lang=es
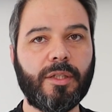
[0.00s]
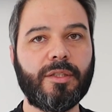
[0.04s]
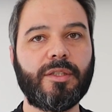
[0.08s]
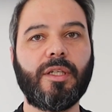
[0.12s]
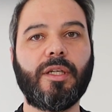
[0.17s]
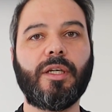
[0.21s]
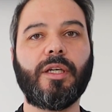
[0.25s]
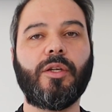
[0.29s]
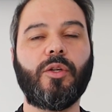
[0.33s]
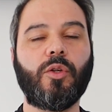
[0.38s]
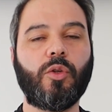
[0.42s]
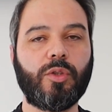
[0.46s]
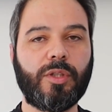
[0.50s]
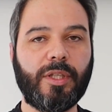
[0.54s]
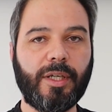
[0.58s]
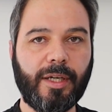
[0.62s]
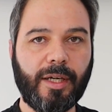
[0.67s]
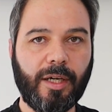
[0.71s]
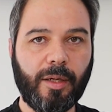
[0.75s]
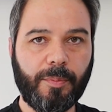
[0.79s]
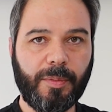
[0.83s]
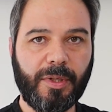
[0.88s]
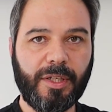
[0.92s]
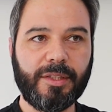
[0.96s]
Así que no
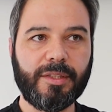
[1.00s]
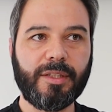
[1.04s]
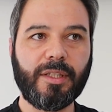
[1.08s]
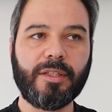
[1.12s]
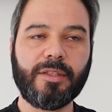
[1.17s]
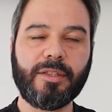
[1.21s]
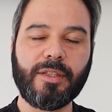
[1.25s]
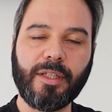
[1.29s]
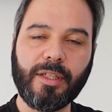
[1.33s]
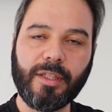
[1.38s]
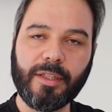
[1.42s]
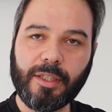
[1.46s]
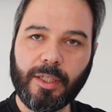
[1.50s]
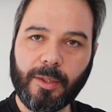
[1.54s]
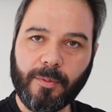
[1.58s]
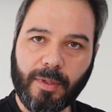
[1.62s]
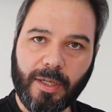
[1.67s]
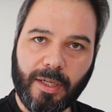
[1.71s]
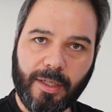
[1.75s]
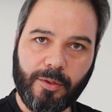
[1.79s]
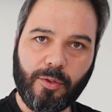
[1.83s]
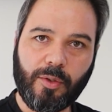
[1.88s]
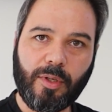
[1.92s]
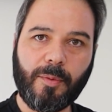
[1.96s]
tengas prisa, sigue
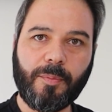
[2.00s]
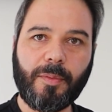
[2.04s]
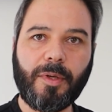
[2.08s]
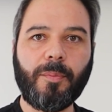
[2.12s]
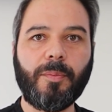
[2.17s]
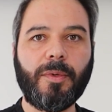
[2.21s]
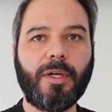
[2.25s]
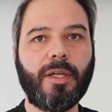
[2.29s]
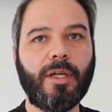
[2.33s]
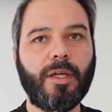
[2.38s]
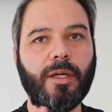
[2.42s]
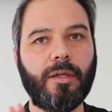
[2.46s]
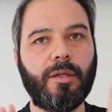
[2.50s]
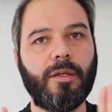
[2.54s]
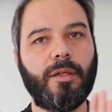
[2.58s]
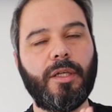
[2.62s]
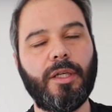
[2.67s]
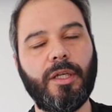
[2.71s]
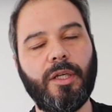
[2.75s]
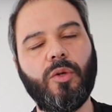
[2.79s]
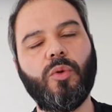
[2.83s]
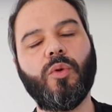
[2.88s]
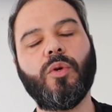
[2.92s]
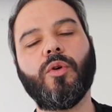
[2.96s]
trabajando la primera
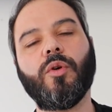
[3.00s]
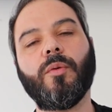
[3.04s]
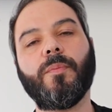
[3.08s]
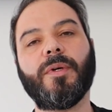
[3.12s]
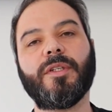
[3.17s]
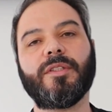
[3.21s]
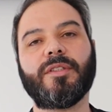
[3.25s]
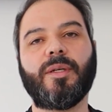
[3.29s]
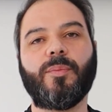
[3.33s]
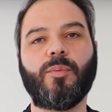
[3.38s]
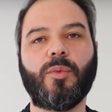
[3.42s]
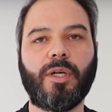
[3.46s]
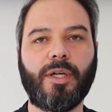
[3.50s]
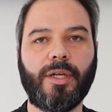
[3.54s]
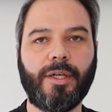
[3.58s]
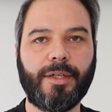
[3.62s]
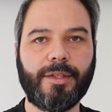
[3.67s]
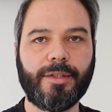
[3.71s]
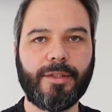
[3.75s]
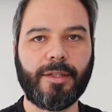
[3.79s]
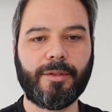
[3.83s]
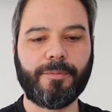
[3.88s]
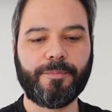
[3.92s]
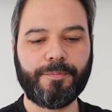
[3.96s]
y luego pasamos a
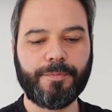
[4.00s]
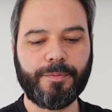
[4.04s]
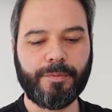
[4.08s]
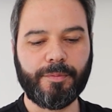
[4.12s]
esta.